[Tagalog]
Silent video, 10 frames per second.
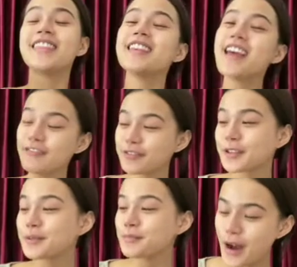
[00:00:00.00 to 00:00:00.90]
Then
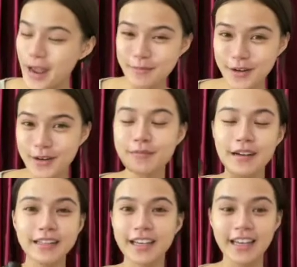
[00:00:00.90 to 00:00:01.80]
after primer,
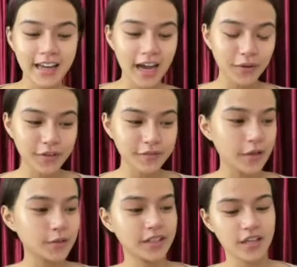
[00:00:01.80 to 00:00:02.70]
maglagay na ako ng
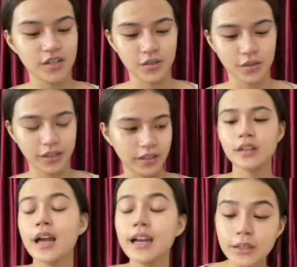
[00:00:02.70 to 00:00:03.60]

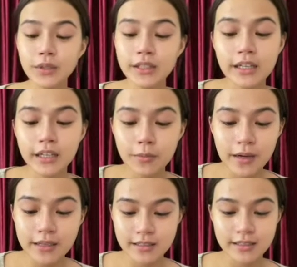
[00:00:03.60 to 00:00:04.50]
foundation. Nakakatawa talaga
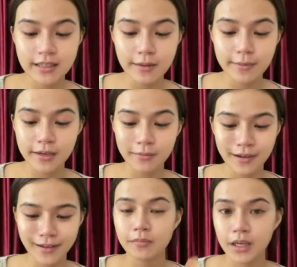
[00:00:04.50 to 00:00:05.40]
yung mga sinasabi ng
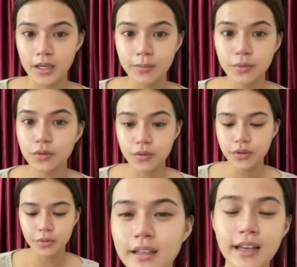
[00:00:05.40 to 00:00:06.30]
mga makeup
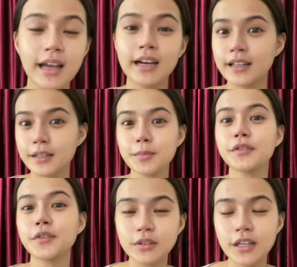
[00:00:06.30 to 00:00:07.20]
guru. Kailangan natin
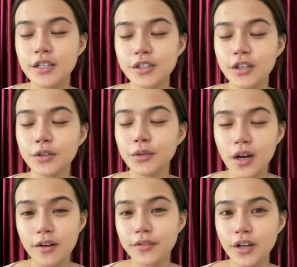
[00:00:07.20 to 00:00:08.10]
mag-foundation to
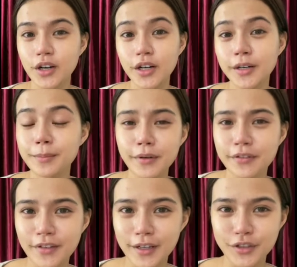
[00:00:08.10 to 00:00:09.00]
cover our
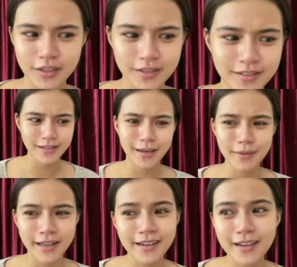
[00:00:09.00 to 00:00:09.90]
imperfections. And
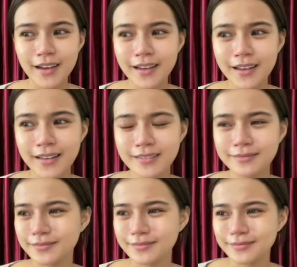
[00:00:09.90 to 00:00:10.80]
I'm like,
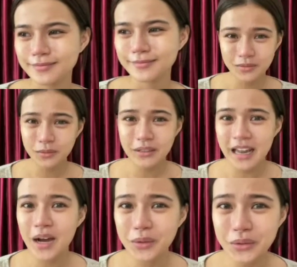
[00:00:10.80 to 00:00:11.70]

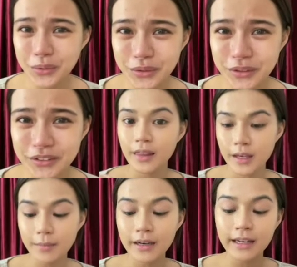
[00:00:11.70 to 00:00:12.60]
wala ko noon.
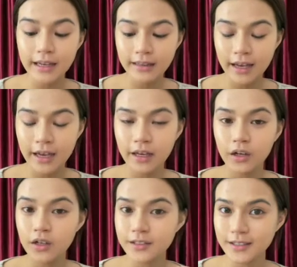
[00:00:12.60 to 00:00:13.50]
Then, maglagay tayo
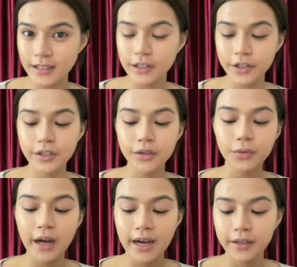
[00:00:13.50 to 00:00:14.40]
ng concealer
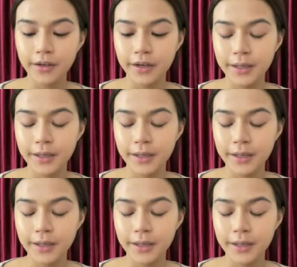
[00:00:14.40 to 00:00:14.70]
to hide our